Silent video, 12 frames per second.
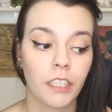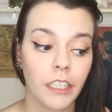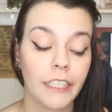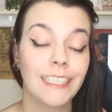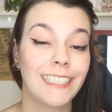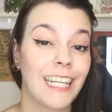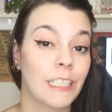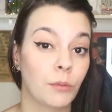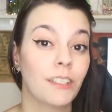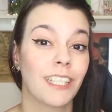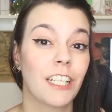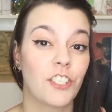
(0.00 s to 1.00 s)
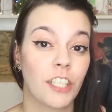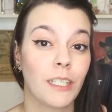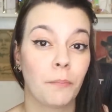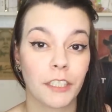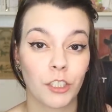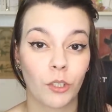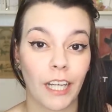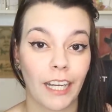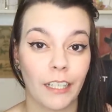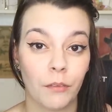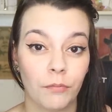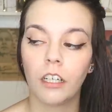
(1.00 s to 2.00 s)
inizia la sua tragedia
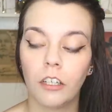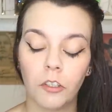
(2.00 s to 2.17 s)
personale.